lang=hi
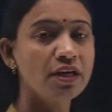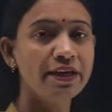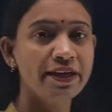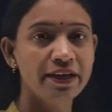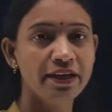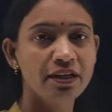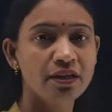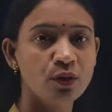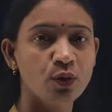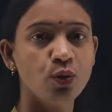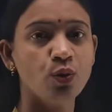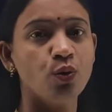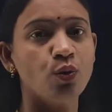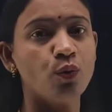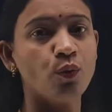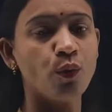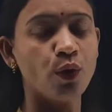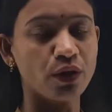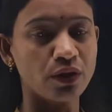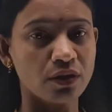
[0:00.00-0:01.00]
एयर हो
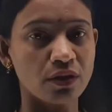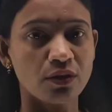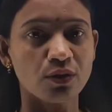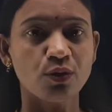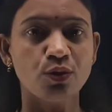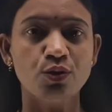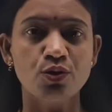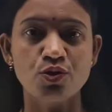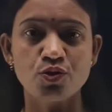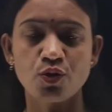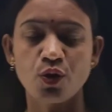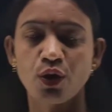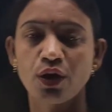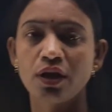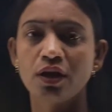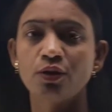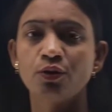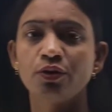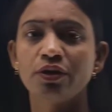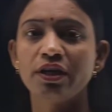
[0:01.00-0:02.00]
वाटर हो
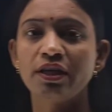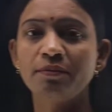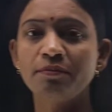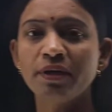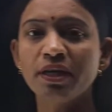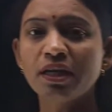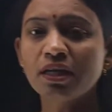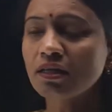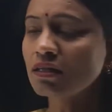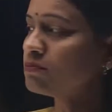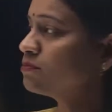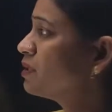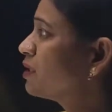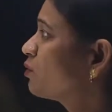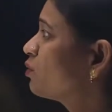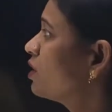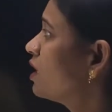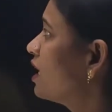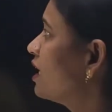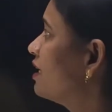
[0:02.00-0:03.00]
सॉइल हो इनमें अगर
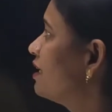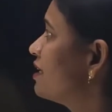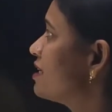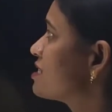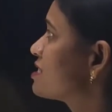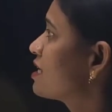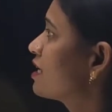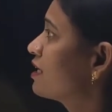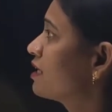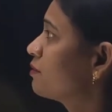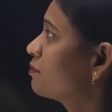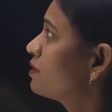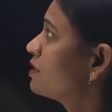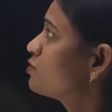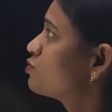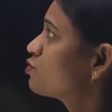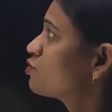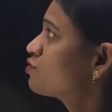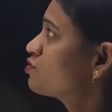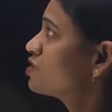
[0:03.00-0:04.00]
बिल्कुल अनडिज़ायरेबल
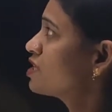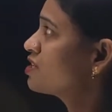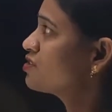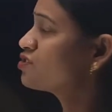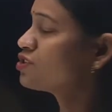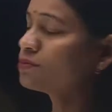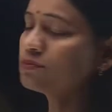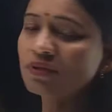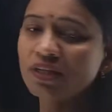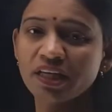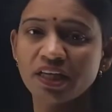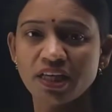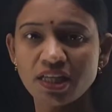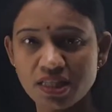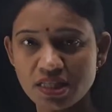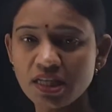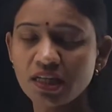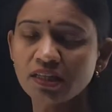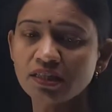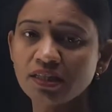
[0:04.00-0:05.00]
जो चेंज हम नहीं
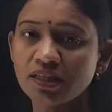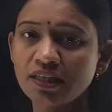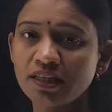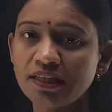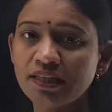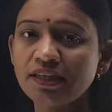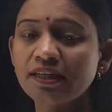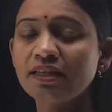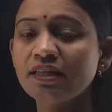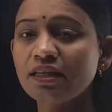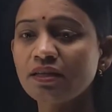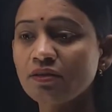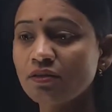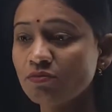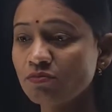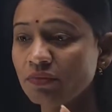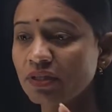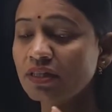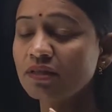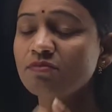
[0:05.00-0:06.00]
चाहते हैं लेकिन
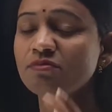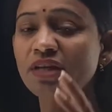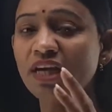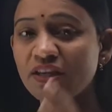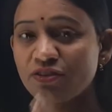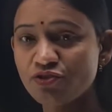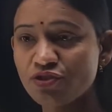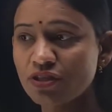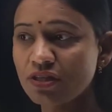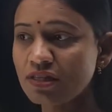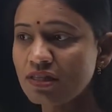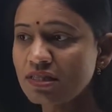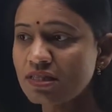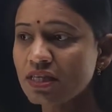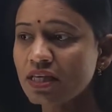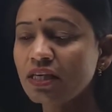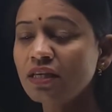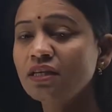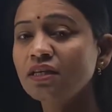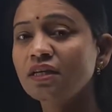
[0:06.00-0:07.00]
मतलब नेचुरल
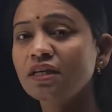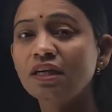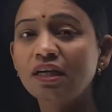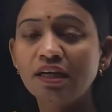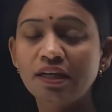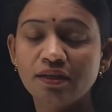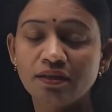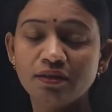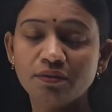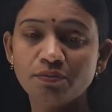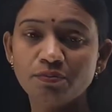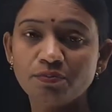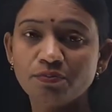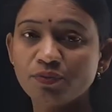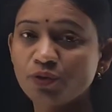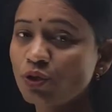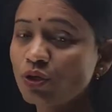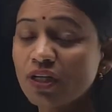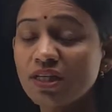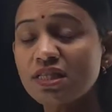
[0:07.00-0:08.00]
से
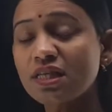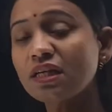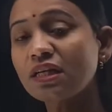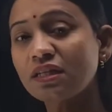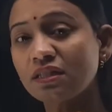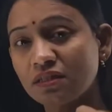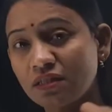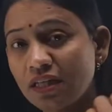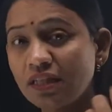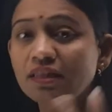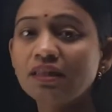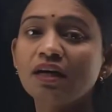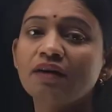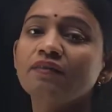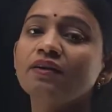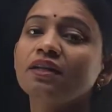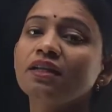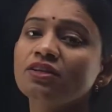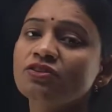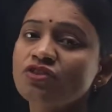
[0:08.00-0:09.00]
थोड़ा सा गंदा
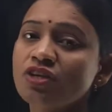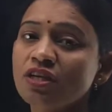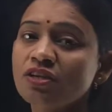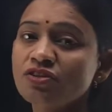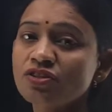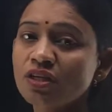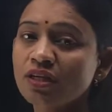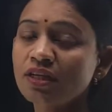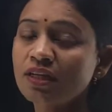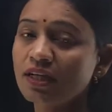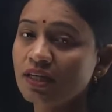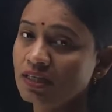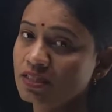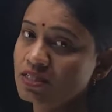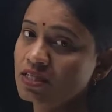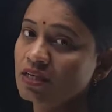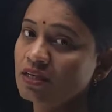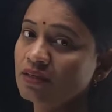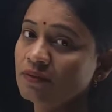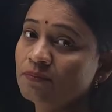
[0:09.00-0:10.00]
वाला चेंज अगर आ
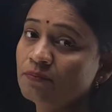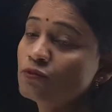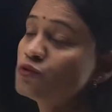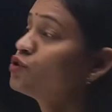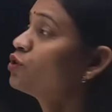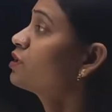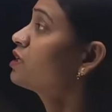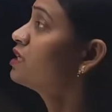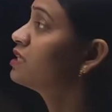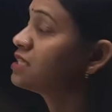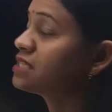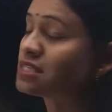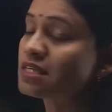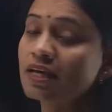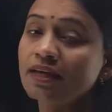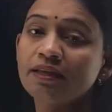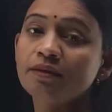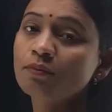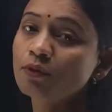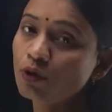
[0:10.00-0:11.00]
जाए जो कि
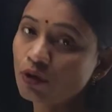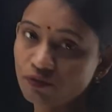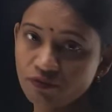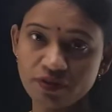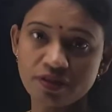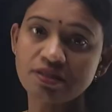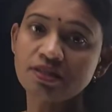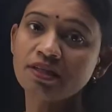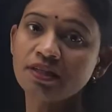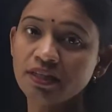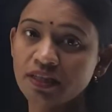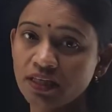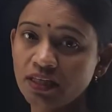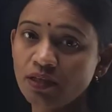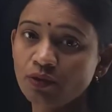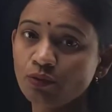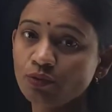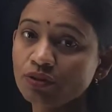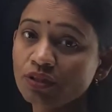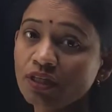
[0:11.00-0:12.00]
डिज़ायरेबल ऑब्वियसली
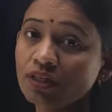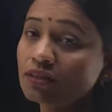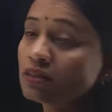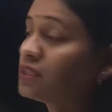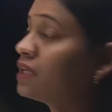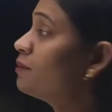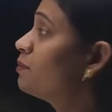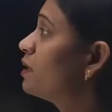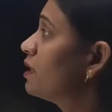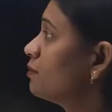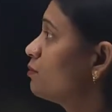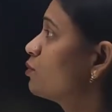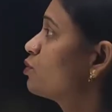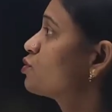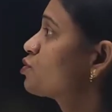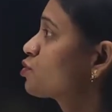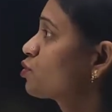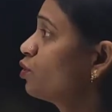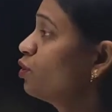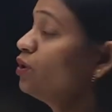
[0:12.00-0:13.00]
नहीं होता तब हम
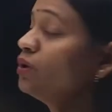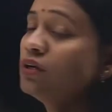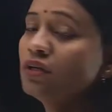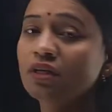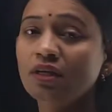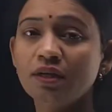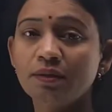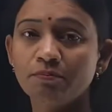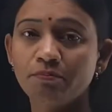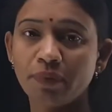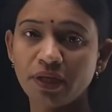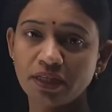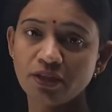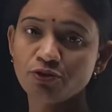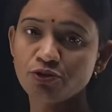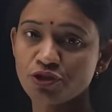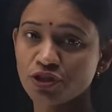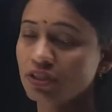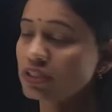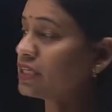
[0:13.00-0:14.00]
उसको
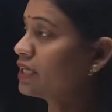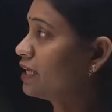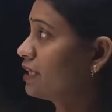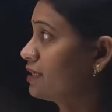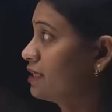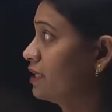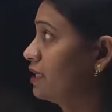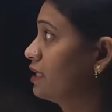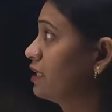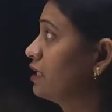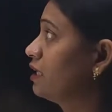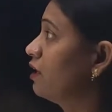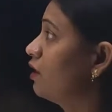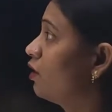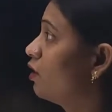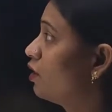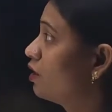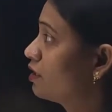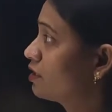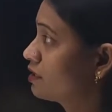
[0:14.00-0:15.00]
पल्यूशन कहते हैं
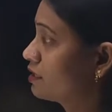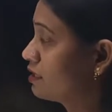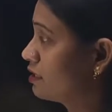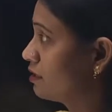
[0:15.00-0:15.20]
और